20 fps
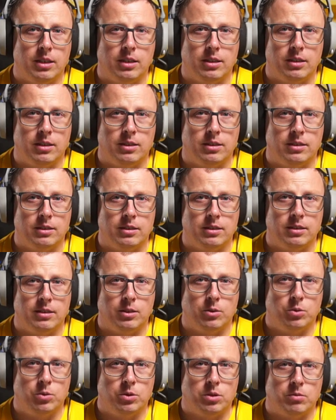e,
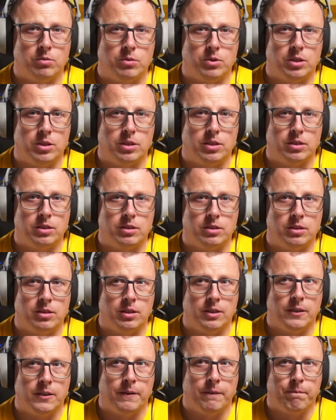nauczą cię
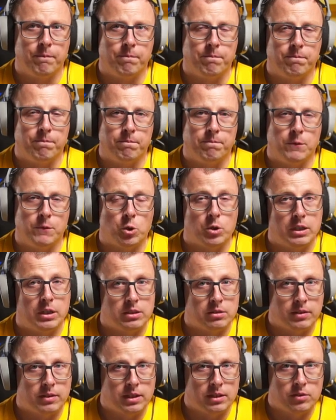mm,
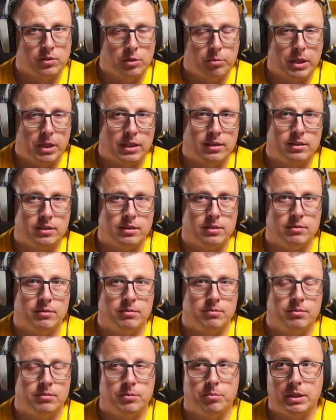organizowania swojej pracy,
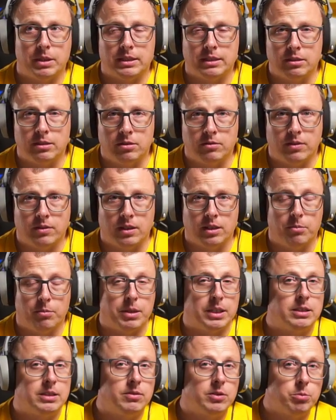prezentowania
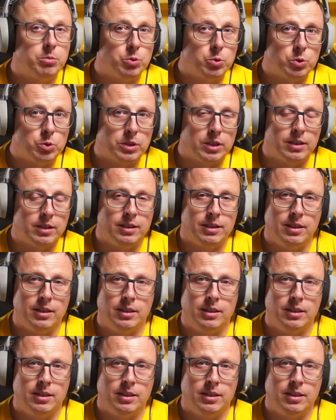pracy w chmurze,